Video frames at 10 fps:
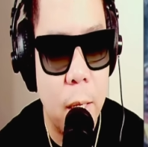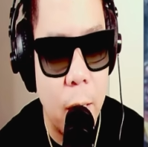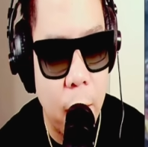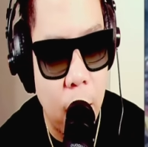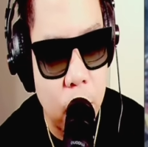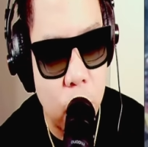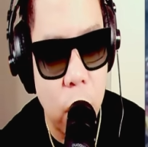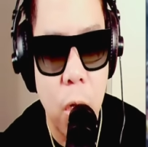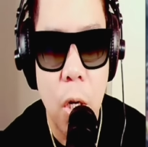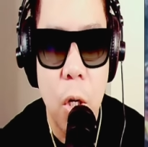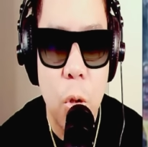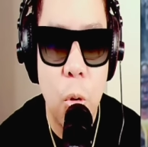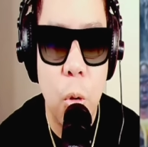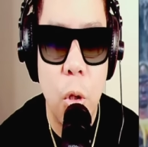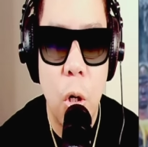ng reaction.
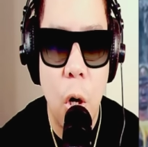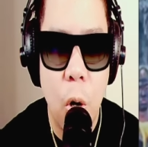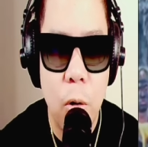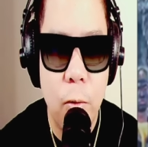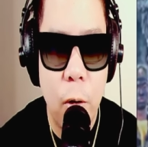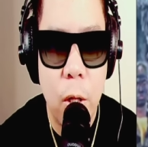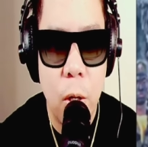Do your own video,